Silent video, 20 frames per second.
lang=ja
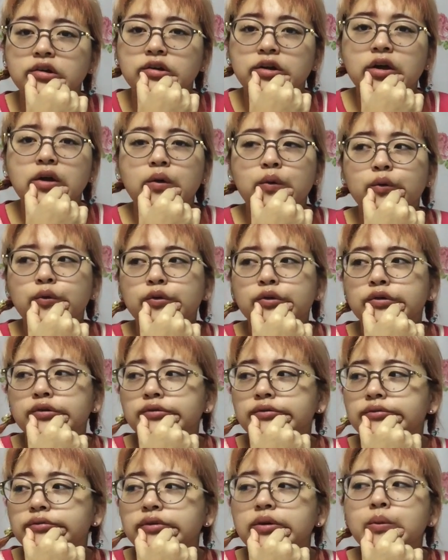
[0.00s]
結構、
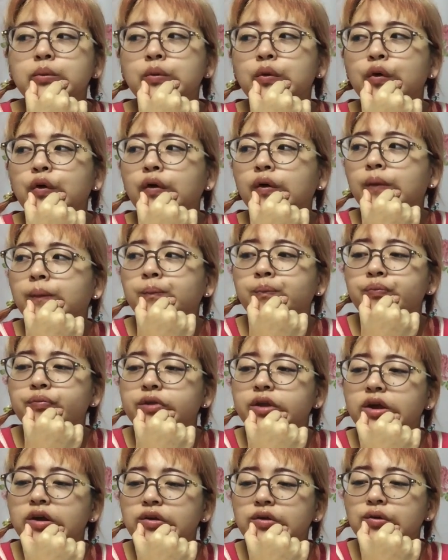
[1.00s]
でも、
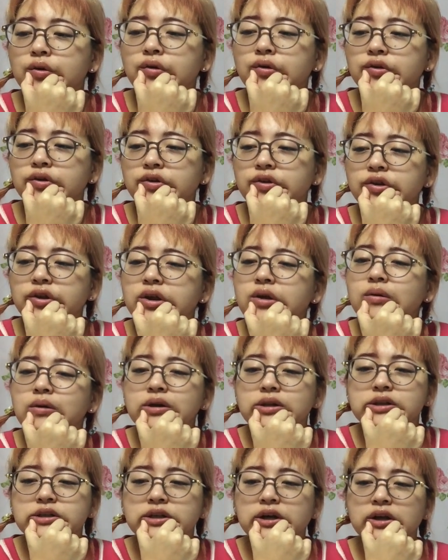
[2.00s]
化粧水
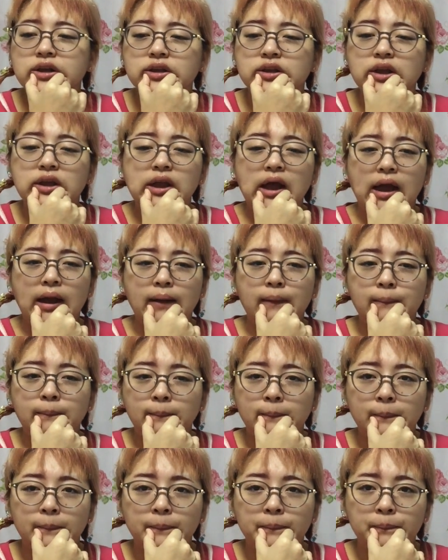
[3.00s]
は使ってない。
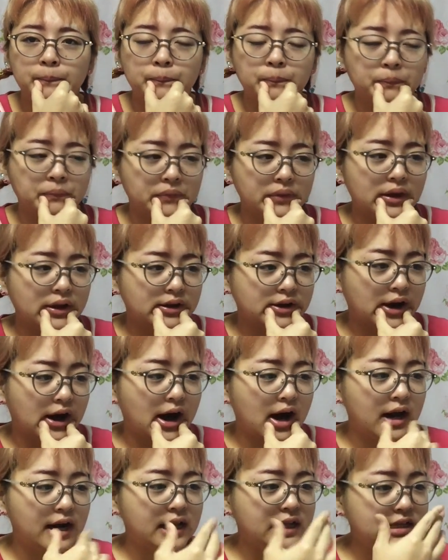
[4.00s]
なんか
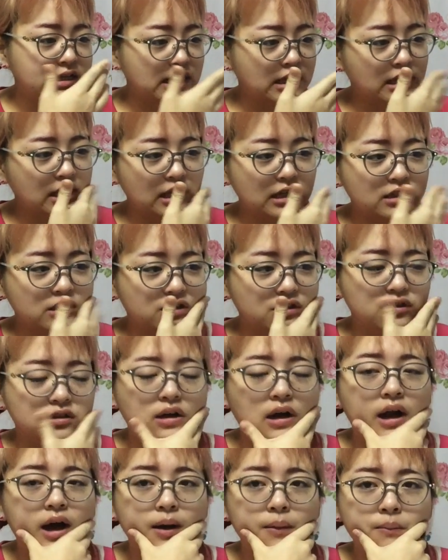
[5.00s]
荒れちゃったりする
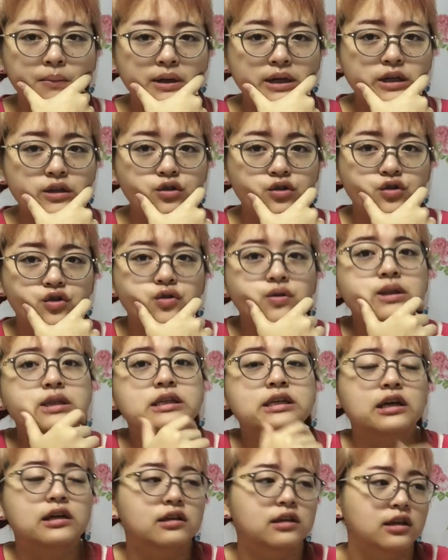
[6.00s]
から、あんま化粧水は
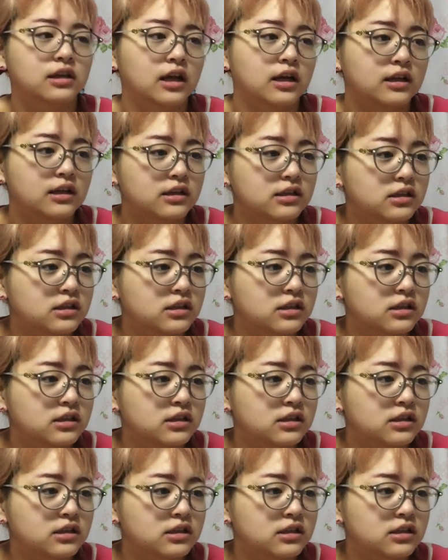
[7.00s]
使ってないで